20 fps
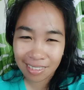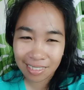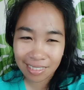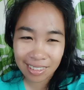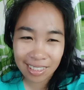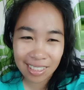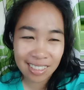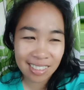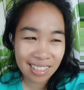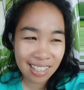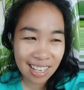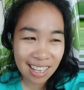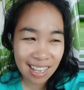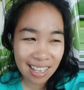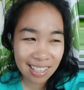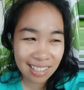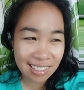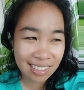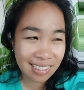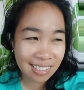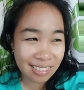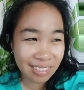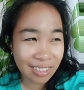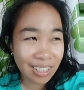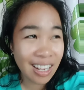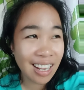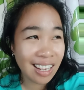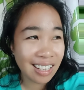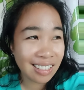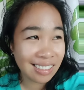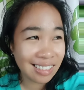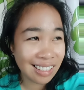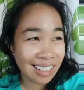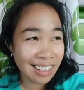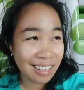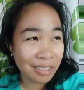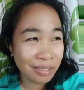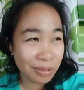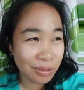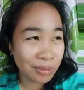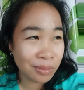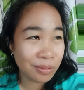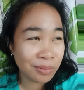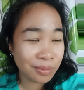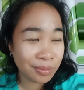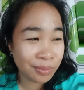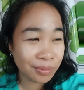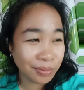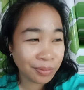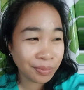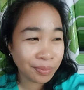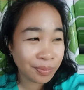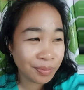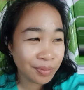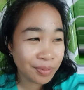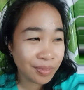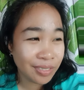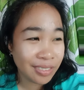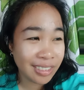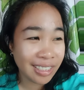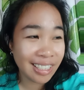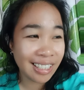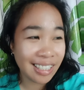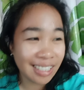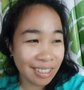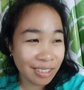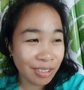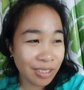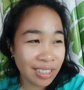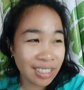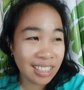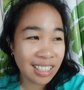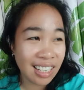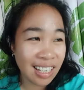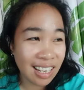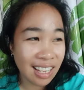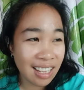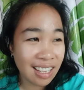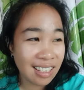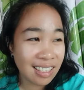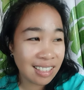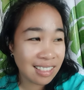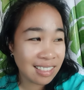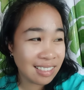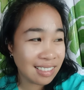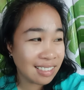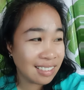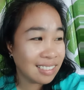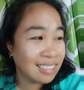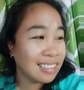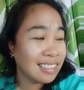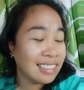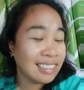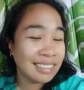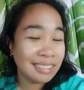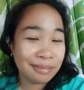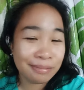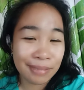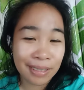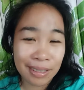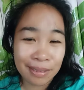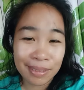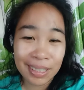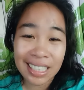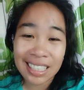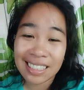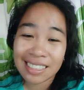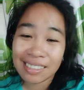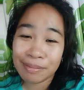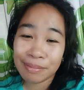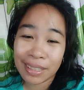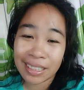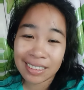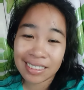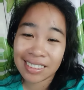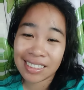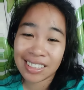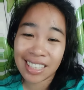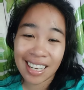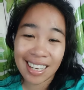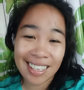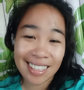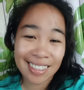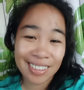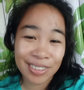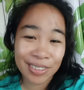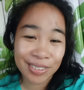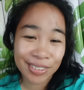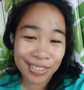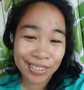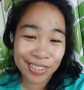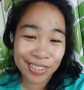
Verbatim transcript: tindihan, maadiri ako. Hindi rin ako yung dala. Para mag-shine ako.